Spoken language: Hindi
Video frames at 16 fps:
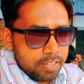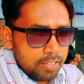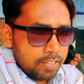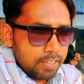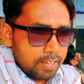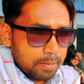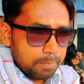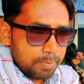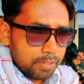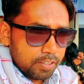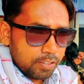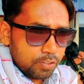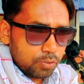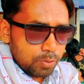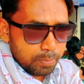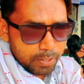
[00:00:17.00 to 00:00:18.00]
यदि आप
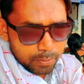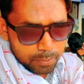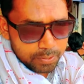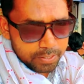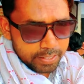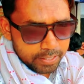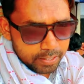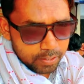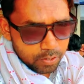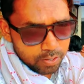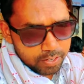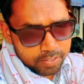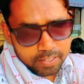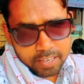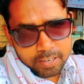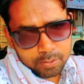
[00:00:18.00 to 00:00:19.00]
सुबह उठे और
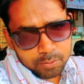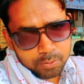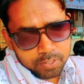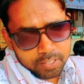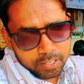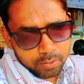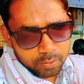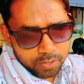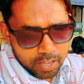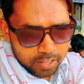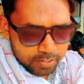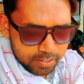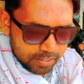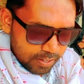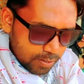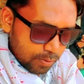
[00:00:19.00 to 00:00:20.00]
अचानक सोच रहे हो कि
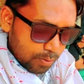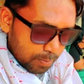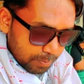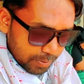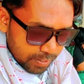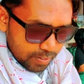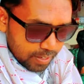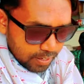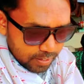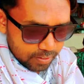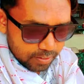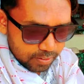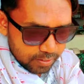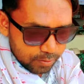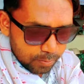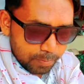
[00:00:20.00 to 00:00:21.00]
आज कहीं घूमने जाना
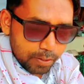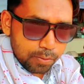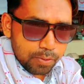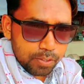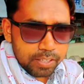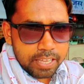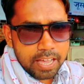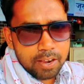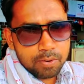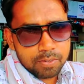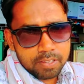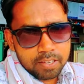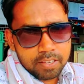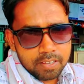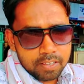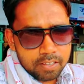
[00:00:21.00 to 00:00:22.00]
था तो बिल्कुल तैयार हो
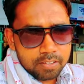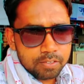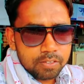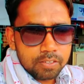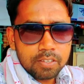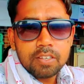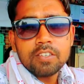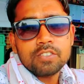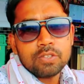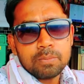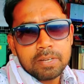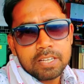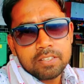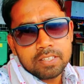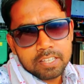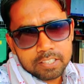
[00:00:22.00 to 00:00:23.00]
जाइए
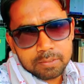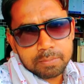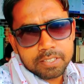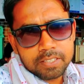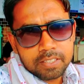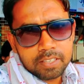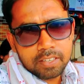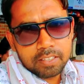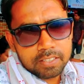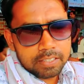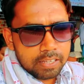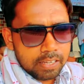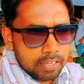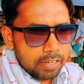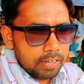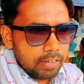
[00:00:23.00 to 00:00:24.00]
सुबह दस बजे
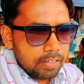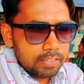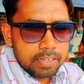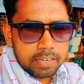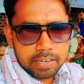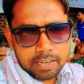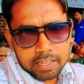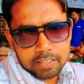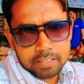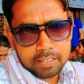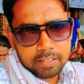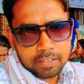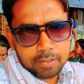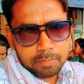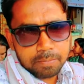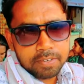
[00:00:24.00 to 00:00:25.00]
तितलागढ़ ट्रेन
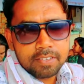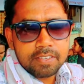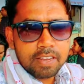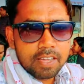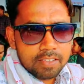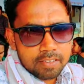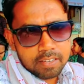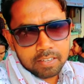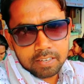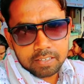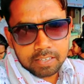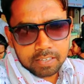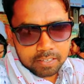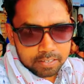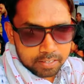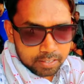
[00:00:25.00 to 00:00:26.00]
आती है और ब्रजराज नगर
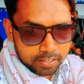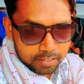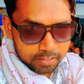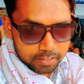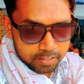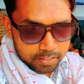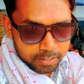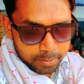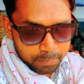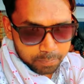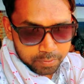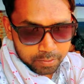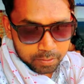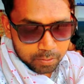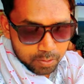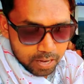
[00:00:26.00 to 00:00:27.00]
के लिए निकलती है
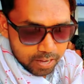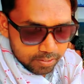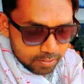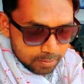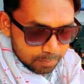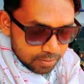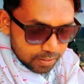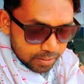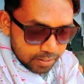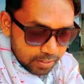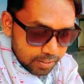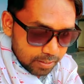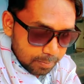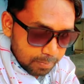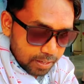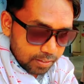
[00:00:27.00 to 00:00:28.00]
तो आज हम
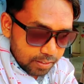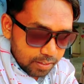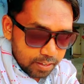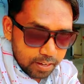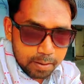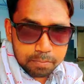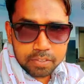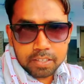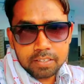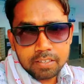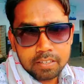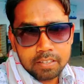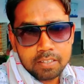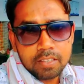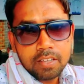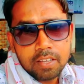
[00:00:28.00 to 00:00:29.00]
देखेंगे माता
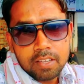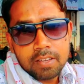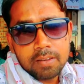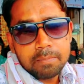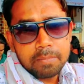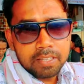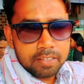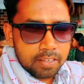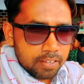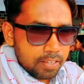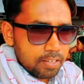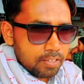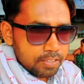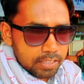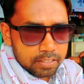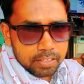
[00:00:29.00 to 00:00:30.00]
रामचंडी मंदिर
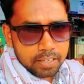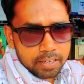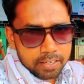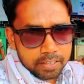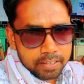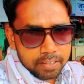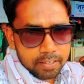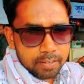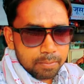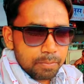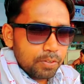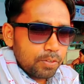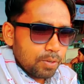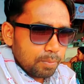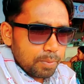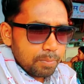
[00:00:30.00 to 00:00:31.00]
दर्शन करेंगे
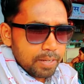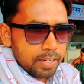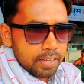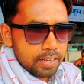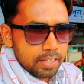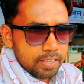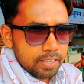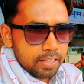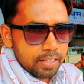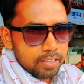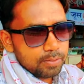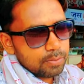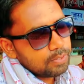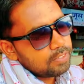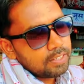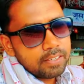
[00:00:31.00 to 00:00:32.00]
वीडियो पे बने रहिएगा
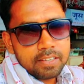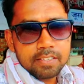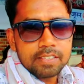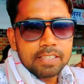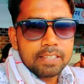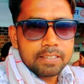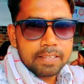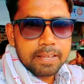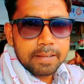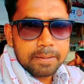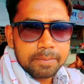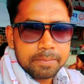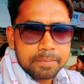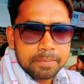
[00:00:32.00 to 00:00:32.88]
तो चलिए चलते हैं